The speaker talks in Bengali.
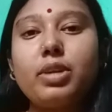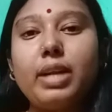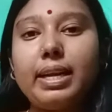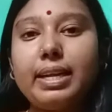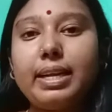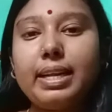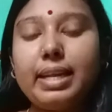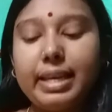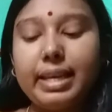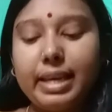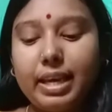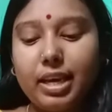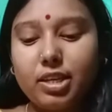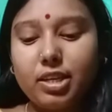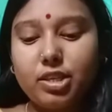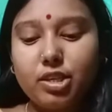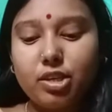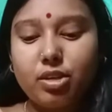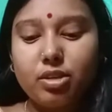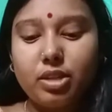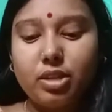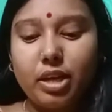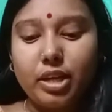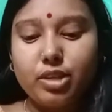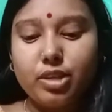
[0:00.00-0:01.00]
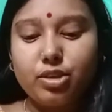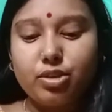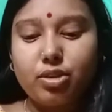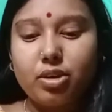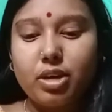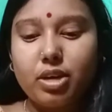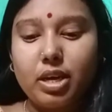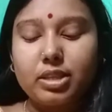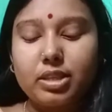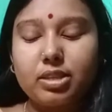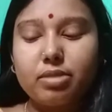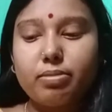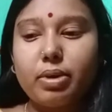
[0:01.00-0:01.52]
ঠান্ডা লেগে গেছিলো তাই জন্য
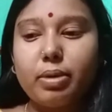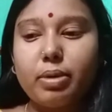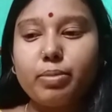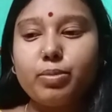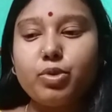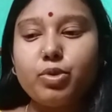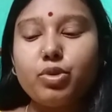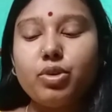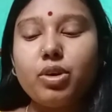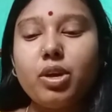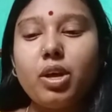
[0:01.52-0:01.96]
ডাক্তারবাবু